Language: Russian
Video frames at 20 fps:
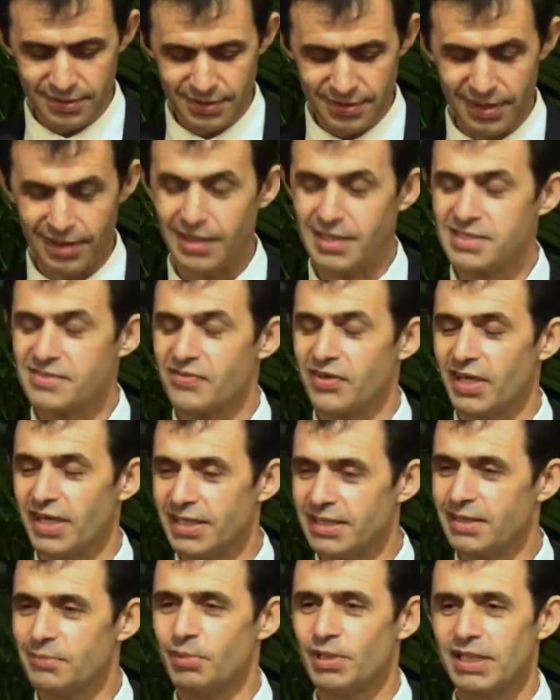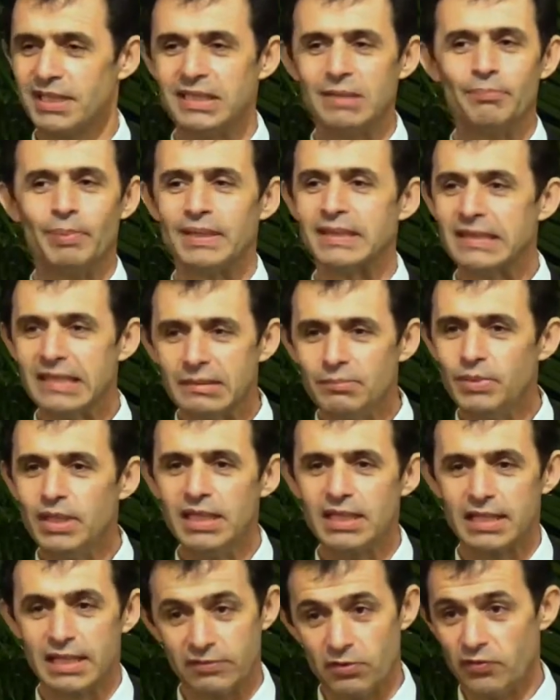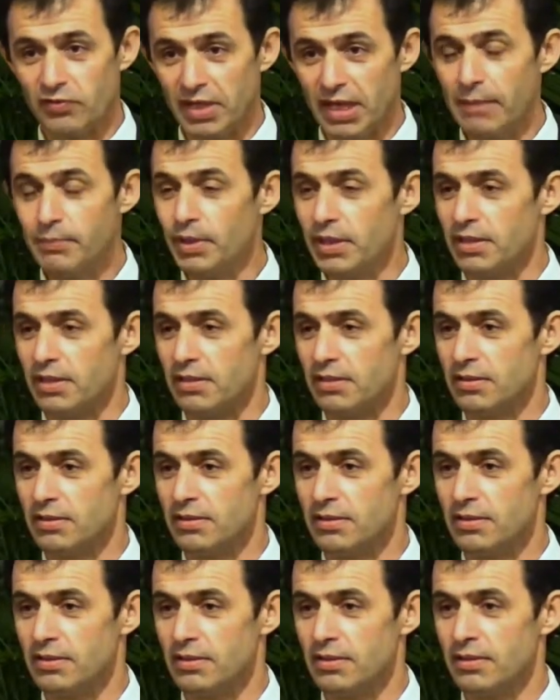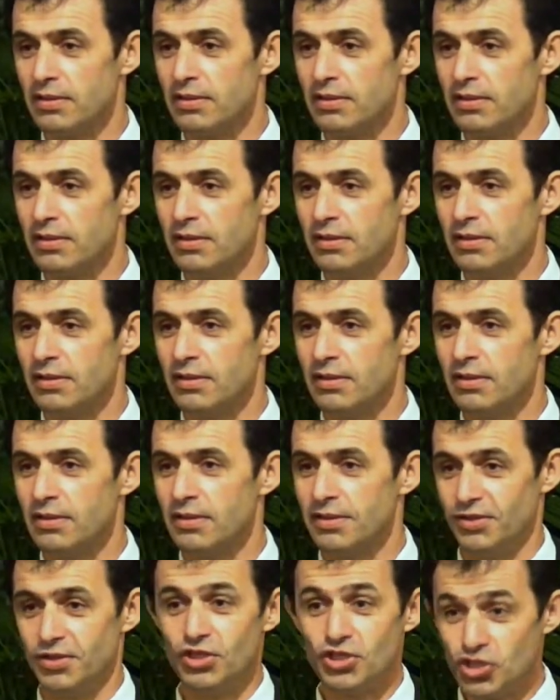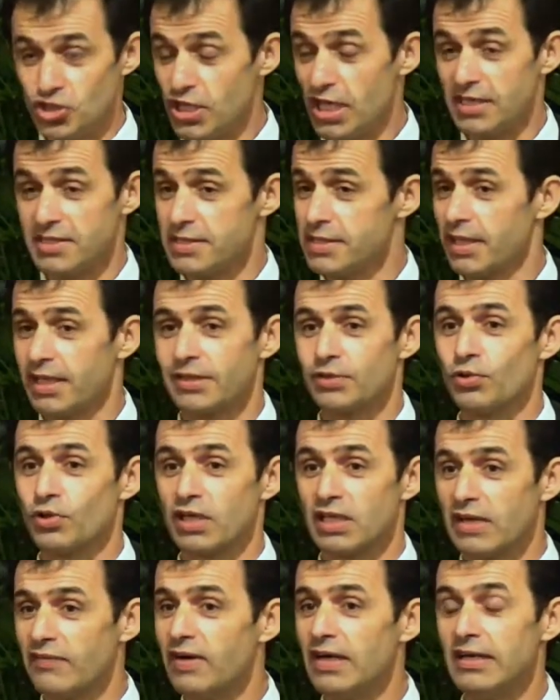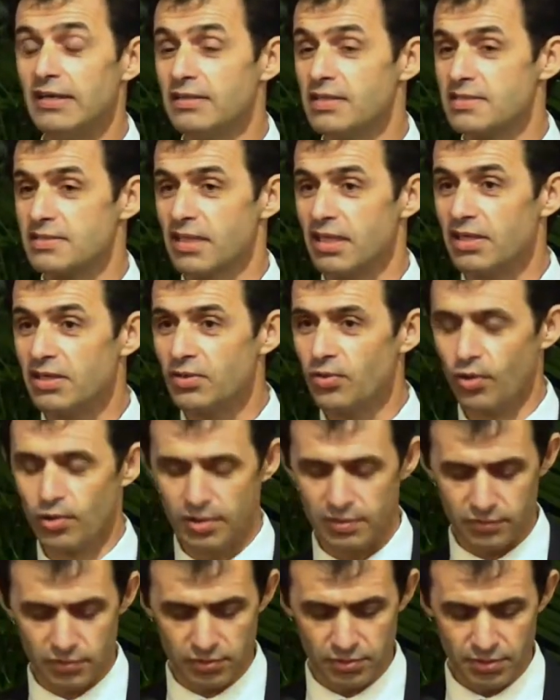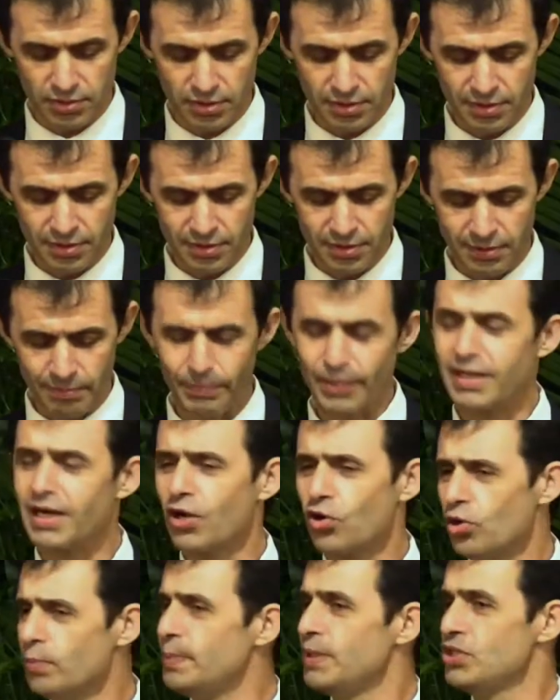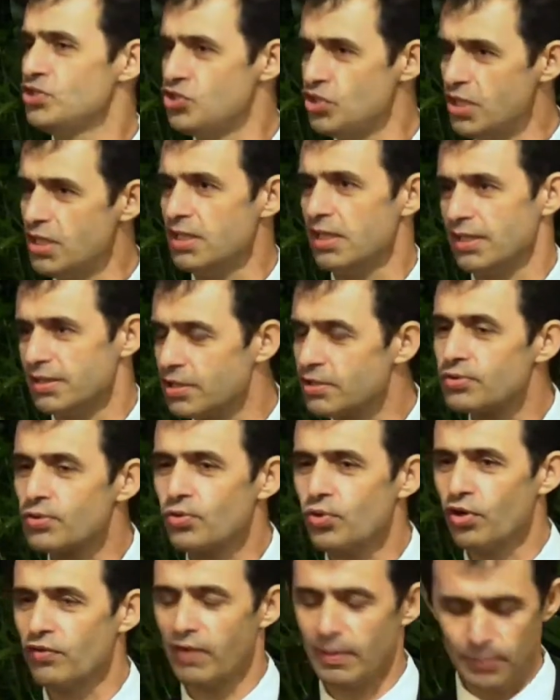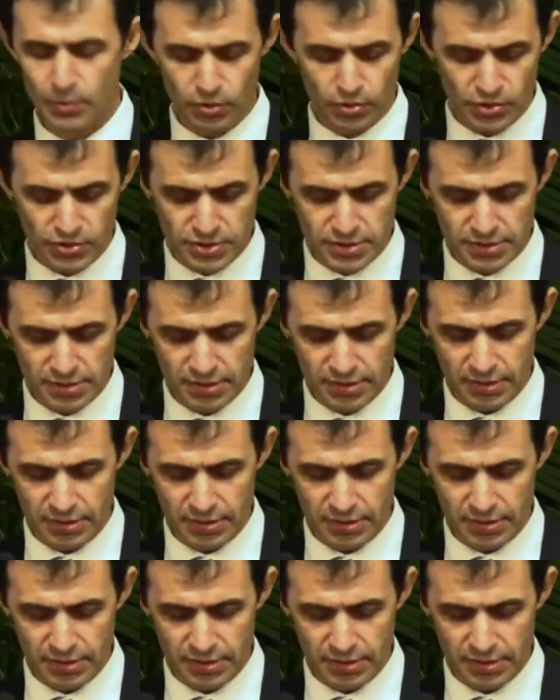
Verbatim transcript: Разве это была не пандемия того времени? Несчастье, которое навалилось на их голову? По какой причине? Это другой вопрос.